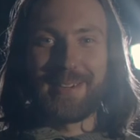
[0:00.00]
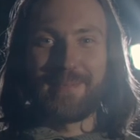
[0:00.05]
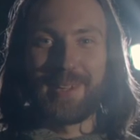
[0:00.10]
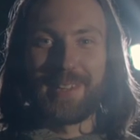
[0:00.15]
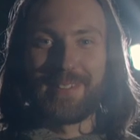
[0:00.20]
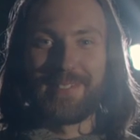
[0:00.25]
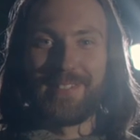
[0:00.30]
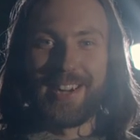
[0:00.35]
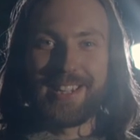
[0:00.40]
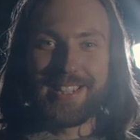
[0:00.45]

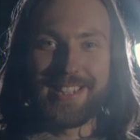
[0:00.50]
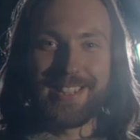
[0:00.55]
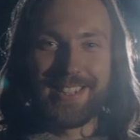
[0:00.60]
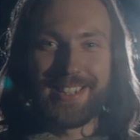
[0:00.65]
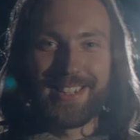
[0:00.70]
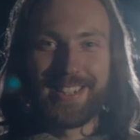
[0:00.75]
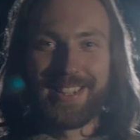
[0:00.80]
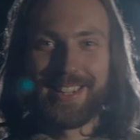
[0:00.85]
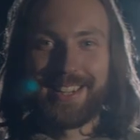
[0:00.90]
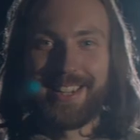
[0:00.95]

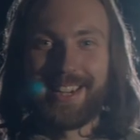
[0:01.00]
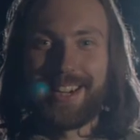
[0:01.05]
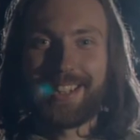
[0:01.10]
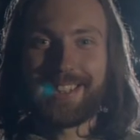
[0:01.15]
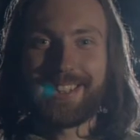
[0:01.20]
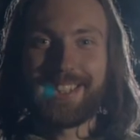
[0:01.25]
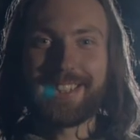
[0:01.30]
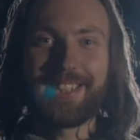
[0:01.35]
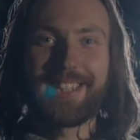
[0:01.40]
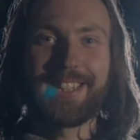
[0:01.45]
оболванен –
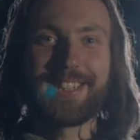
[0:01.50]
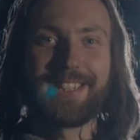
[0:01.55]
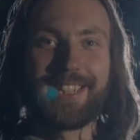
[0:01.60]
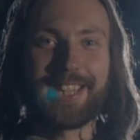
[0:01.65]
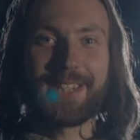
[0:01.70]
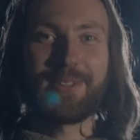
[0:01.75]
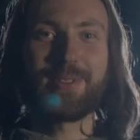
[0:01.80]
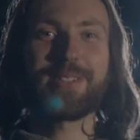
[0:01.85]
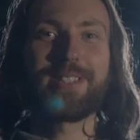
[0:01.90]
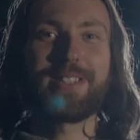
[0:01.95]
от таких
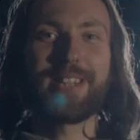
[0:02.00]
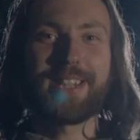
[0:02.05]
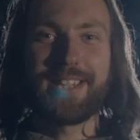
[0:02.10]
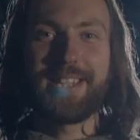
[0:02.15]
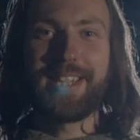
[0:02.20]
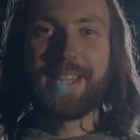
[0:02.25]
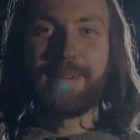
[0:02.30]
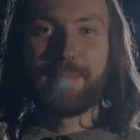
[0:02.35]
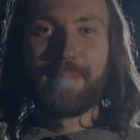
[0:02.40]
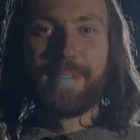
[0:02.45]
серьезных
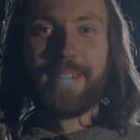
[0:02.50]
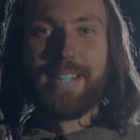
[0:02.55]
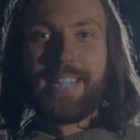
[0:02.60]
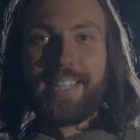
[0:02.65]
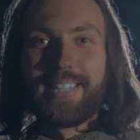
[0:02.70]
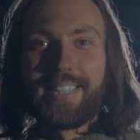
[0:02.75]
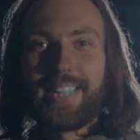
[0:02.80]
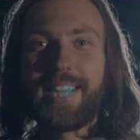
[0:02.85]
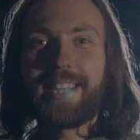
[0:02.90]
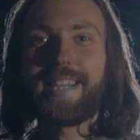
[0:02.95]
тем,
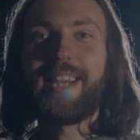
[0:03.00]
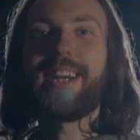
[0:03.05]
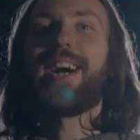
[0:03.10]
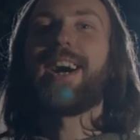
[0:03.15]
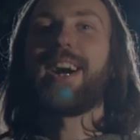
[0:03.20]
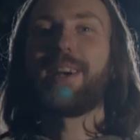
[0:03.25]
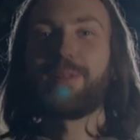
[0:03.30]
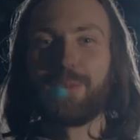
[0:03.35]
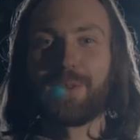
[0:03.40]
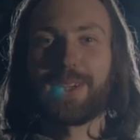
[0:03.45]
так и
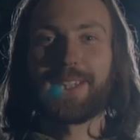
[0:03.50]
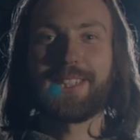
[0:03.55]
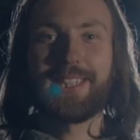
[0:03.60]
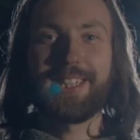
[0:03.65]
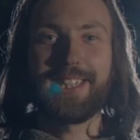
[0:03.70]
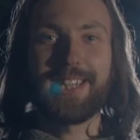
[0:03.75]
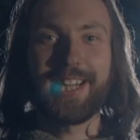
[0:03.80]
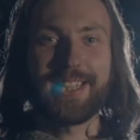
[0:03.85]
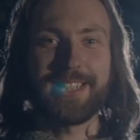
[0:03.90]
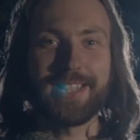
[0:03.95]
ахнул
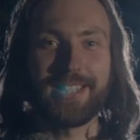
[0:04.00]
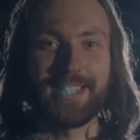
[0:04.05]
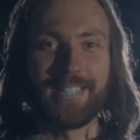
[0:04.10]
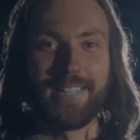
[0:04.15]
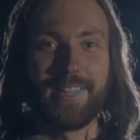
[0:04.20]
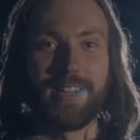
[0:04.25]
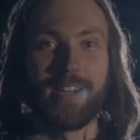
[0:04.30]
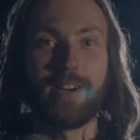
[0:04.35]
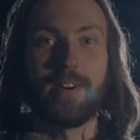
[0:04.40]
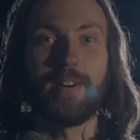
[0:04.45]
россиянин.
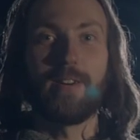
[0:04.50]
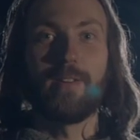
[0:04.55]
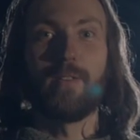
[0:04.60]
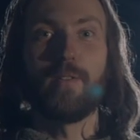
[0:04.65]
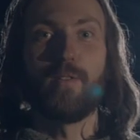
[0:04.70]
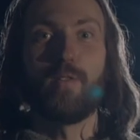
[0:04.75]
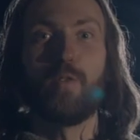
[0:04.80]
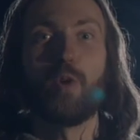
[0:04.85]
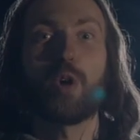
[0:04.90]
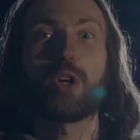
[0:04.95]

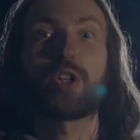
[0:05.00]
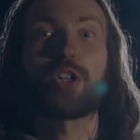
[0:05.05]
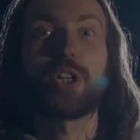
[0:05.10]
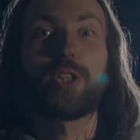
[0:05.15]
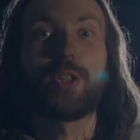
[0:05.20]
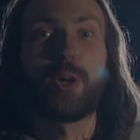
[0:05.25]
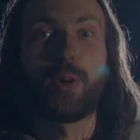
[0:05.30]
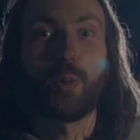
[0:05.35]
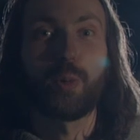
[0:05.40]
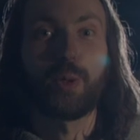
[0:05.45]
Вот
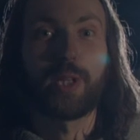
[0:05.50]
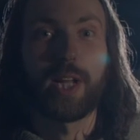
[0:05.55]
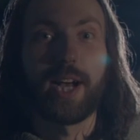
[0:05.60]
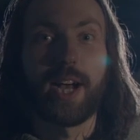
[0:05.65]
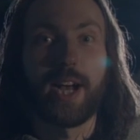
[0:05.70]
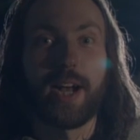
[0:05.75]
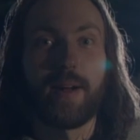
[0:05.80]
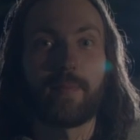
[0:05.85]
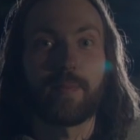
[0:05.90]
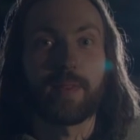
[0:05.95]
же
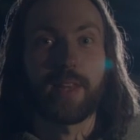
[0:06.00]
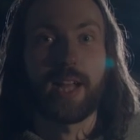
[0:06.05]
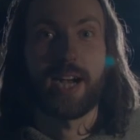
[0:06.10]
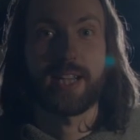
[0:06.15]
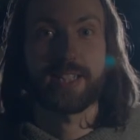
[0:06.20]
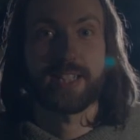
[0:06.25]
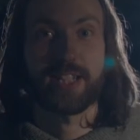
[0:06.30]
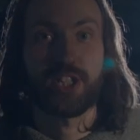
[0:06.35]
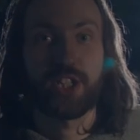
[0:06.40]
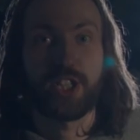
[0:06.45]
круто!
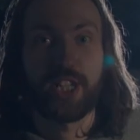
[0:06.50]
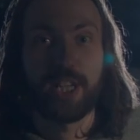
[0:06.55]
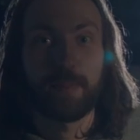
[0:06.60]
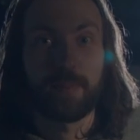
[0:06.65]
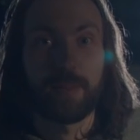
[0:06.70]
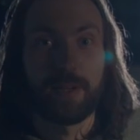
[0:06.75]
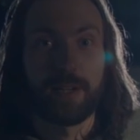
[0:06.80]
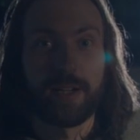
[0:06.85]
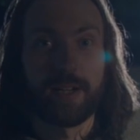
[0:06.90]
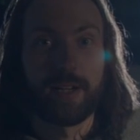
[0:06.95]
А
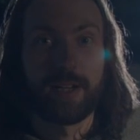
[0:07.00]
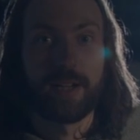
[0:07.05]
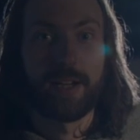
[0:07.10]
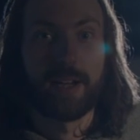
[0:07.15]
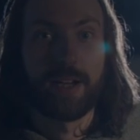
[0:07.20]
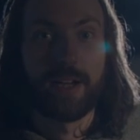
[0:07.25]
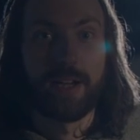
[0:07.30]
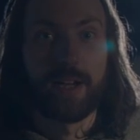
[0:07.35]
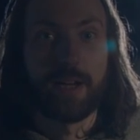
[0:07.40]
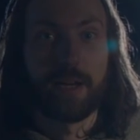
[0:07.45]
зачем?
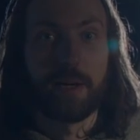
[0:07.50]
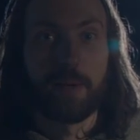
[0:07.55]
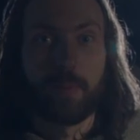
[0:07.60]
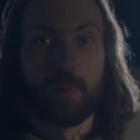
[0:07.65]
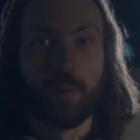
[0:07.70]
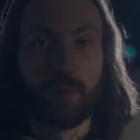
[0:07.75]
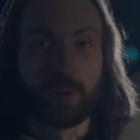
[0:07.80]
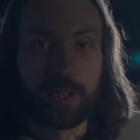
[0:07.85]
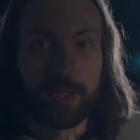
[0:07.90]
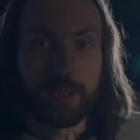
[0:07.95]

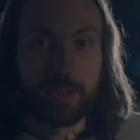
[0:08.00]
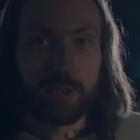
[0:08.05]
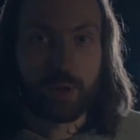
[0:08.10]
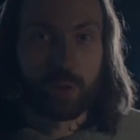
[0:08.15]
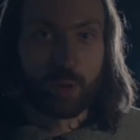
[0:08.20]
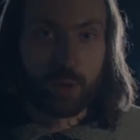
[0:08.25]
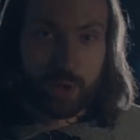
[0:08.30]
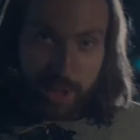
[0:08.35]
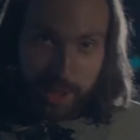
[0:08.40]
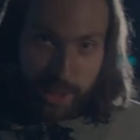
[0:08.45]
Путин
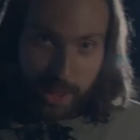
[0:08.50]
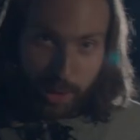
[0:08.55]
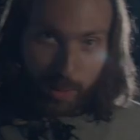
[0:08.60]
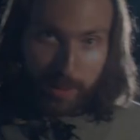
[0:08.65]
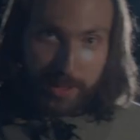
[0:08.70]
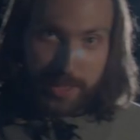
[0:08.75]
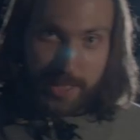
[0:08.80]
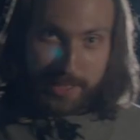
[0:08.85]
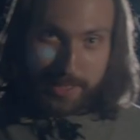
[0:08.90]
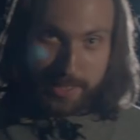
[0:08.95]
скушал
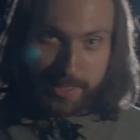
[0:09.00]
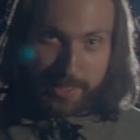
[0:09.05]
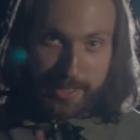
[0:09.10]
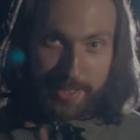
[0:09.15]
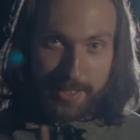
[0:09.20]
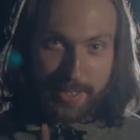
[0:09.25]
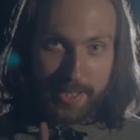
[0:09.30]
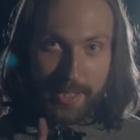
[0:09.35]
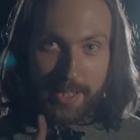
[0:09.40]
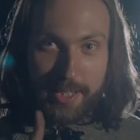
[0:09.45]
эту
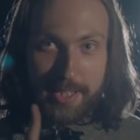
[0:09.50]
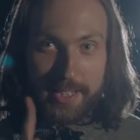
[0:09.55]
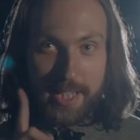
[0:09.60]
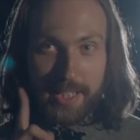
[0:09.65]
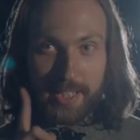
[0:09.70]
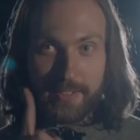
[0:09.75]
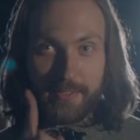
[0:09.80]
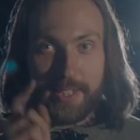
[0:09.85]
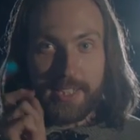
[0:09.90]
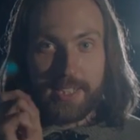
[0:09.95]
дерзость и
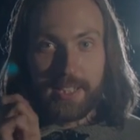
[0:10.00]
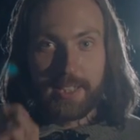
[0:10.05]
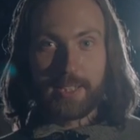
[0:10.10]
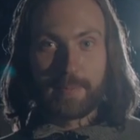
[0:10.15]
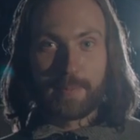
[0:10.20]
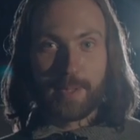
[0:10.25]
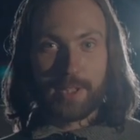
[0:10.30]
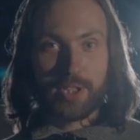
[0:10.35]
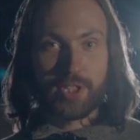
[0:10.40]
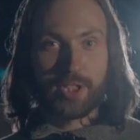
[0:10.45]
ответил
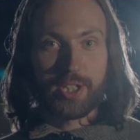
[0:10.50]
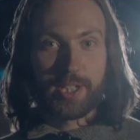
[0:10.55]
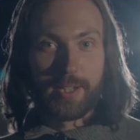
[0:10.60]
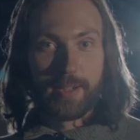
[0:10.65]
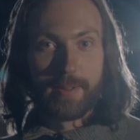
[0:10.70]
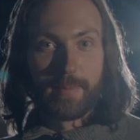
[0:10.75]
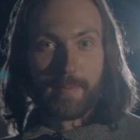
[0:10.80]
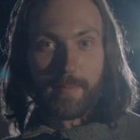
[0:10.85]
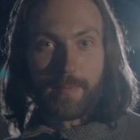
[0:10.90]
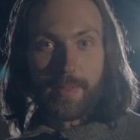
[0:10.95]
не по лжи.
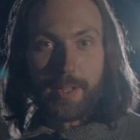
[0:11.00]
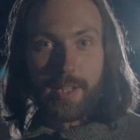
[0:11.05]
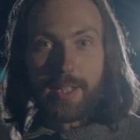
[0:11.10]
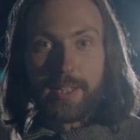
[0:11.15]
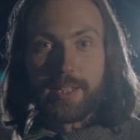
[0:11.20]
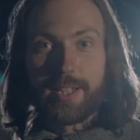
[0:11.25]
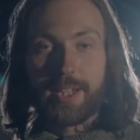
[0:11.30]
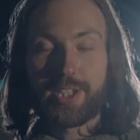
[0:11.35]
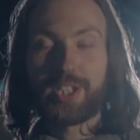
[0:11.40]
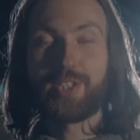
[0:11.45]

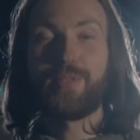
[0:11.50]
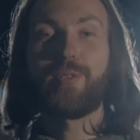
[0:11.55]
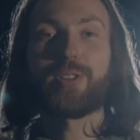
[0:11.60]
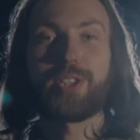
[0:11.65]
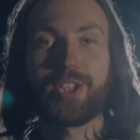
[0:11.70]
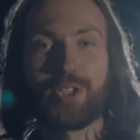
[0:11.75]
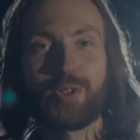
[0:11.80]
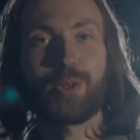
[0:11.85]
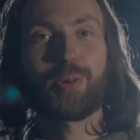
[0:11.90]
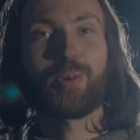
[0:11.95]
Так чего
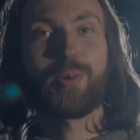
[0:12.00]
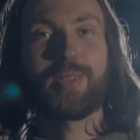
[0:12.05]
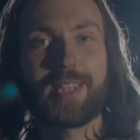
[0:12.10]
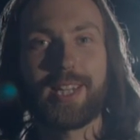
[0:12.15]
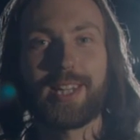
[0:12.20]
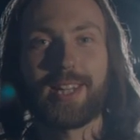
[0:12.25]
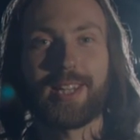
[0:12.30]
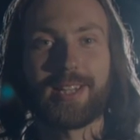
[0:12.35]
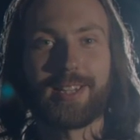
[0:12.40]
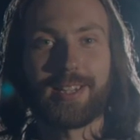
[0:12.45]
ж еще тут
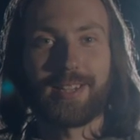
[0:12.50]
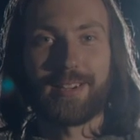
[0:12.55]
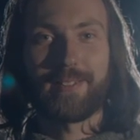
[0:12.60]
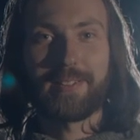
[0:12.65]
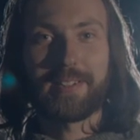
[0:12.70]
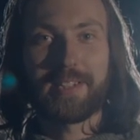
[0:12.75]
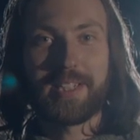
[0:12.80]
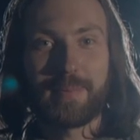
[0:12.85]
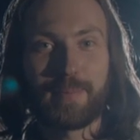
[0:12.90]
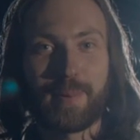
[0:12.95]
делать?
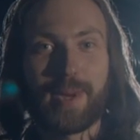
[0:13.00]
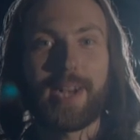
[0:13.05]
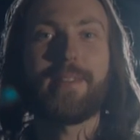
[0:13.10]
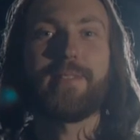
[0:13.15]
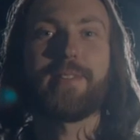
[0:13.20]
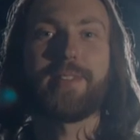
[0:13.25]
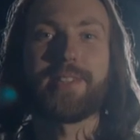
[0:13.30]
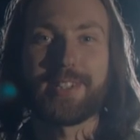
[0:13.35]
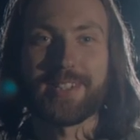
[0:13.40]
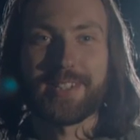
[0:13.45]
Ведь не
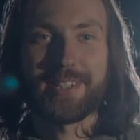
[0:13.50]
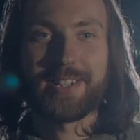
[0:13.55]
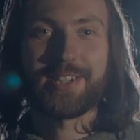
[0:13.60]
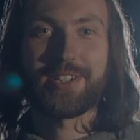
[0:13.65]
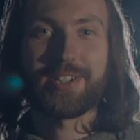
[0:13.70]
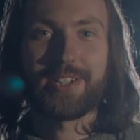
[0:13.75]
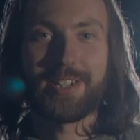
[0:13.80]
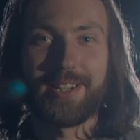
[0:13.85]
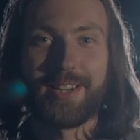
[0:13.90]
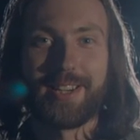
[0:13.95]
править же,
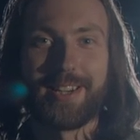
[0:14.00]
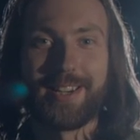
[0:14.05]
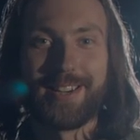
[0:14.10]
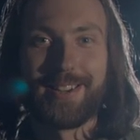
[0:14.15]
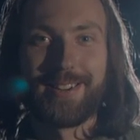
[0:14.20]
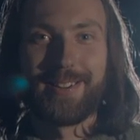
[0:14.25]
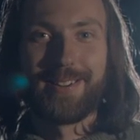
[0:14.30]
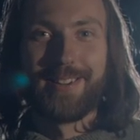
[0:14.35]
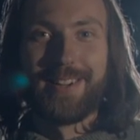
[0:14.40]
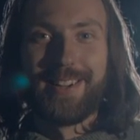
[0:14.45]
скажи.
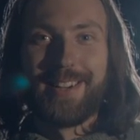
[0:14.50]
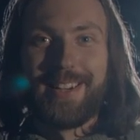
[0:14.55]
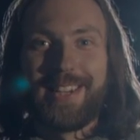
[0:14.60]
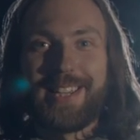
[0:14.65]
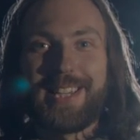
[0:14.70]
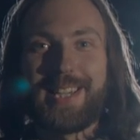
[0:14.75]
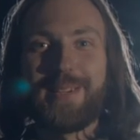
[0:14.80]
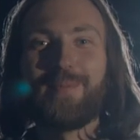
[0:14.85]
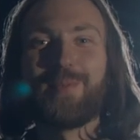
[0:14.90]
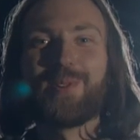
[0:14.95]

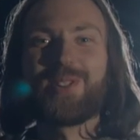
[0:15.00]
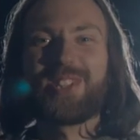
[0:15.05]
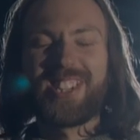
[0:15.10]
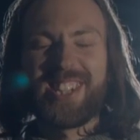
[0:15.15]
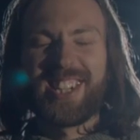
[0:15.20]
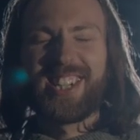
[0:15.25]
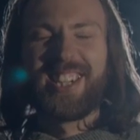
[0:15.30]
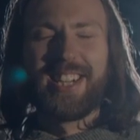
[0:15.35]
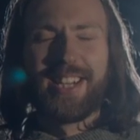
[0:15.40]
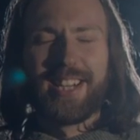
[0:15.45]
И
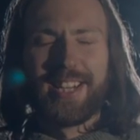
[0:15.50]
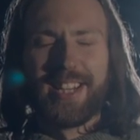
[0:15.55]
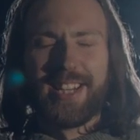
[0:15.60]
мужик,